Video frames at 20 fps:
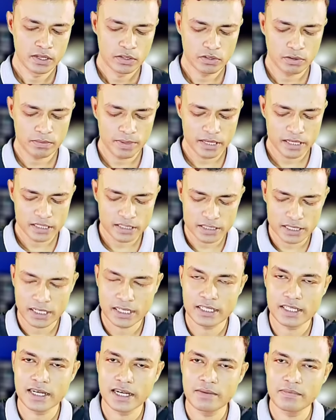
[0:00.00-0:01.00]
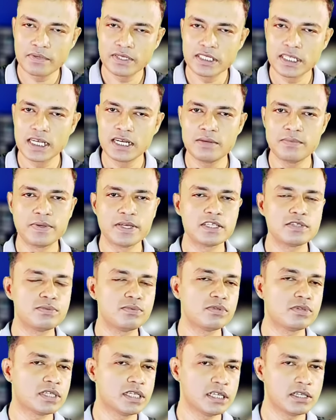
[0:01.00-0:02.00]
তবে সেক্ষেত্রে আপনি চাইলে
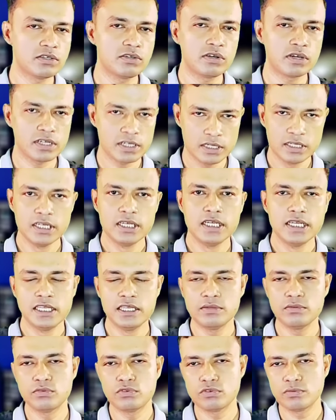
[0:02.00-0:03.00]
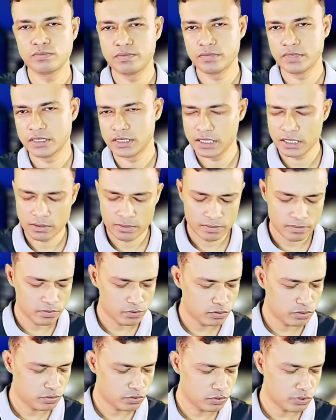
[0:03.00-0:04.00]
ফেসবুক টিকটক ইউটিউব যে
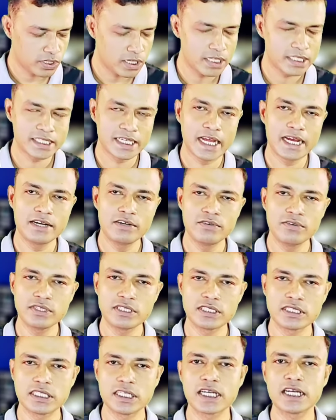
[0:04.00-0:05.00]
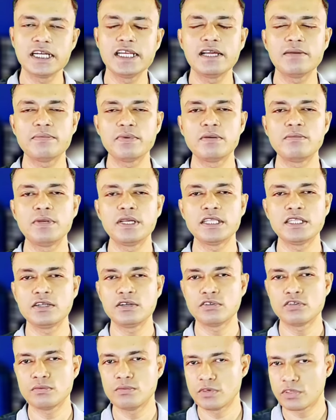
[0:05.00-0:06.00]
সোশ্যাল সাইট রয়েছে সেখানে আপনার
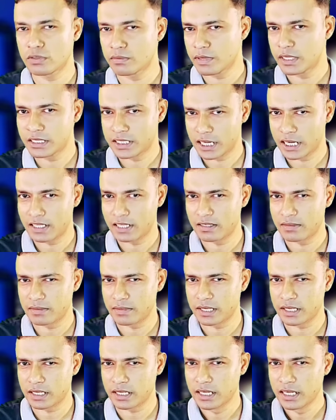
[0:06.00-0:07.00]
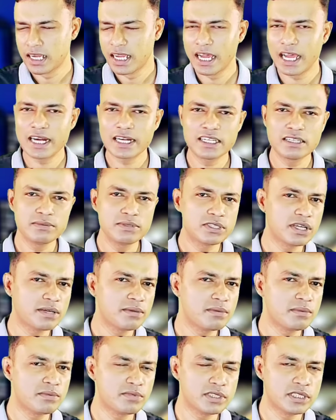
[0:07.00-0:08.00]
ব্যক্তিগত মতামত জানাতে পারেন আরেকটা বিষয়
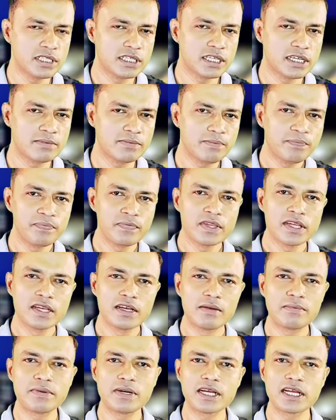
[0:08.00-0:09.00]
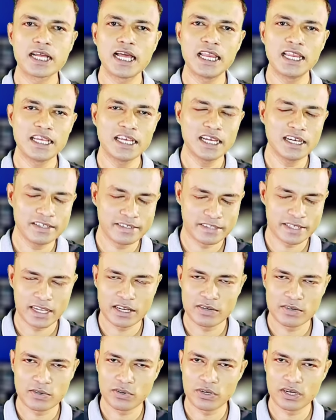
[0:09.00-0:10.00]
আমি বুঝি না আপনারা গালিগালাজ
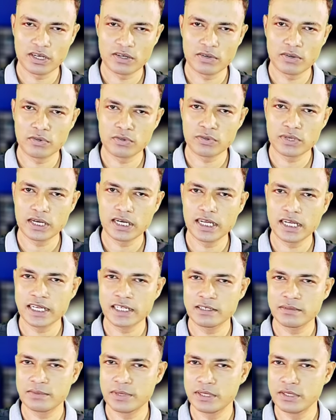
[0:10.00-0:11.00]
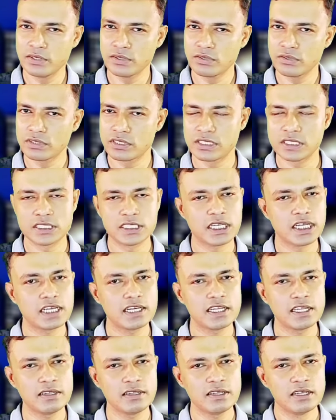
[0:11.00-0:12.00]
কেন করেন গতকাল একটা ভিডিও করছি
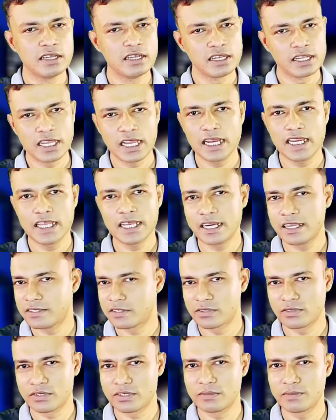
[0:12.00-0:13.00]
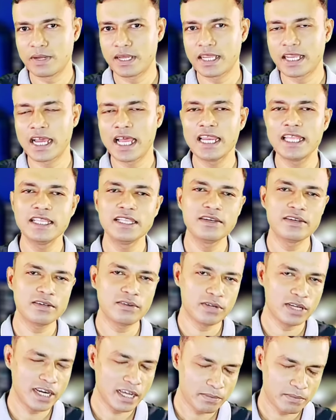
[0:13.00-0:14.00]
সেখানে গালিগালাজ করছেন ভাই গালি দেওয়া
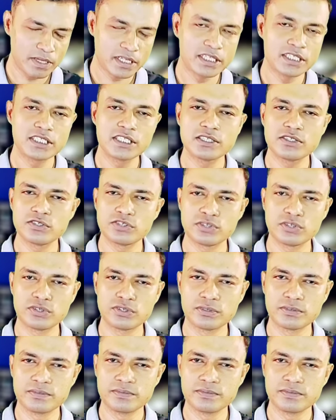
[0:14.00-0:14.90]
লাগবে কিসের জন্য